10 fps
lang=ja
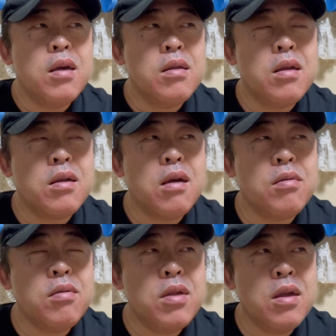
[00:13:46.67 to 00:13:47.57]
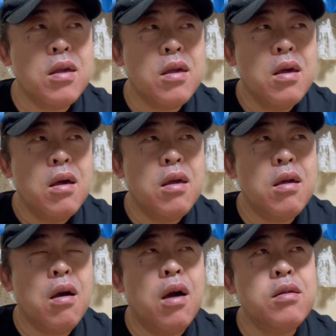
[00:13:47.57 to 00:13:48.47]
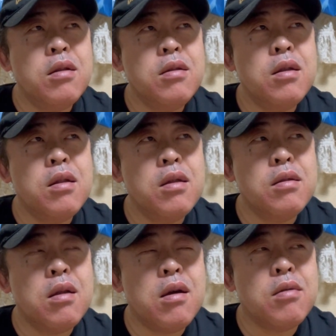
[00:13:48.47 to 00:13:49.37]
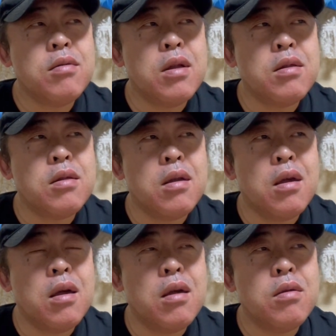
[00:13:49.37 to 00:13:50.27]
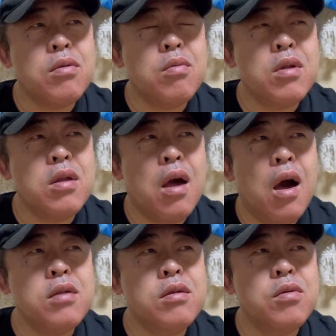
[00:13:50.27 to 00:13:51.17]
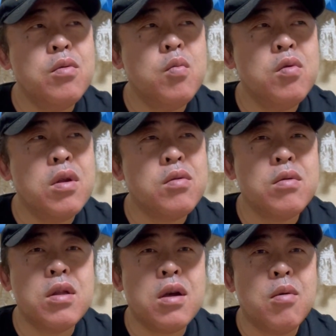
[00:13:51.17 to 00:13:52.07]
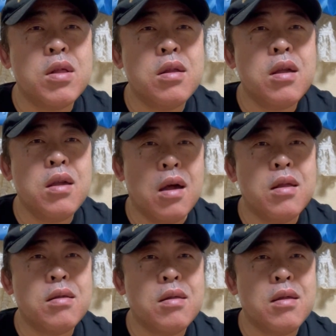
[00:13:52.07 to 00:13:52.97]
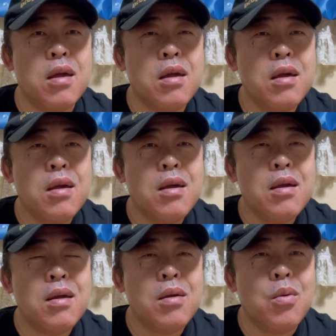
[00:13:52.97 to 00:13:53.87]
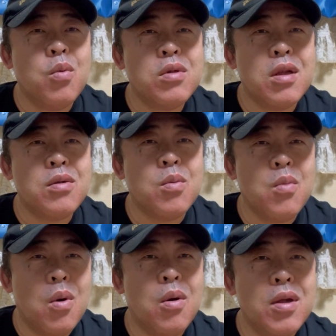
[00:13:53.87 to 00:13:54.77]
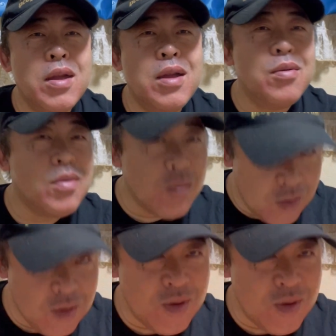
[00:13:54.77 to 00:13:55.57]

で逆にえあんなに値段高くなってそんなに味そのものはそんなに変わってないやんって思った人もいると思う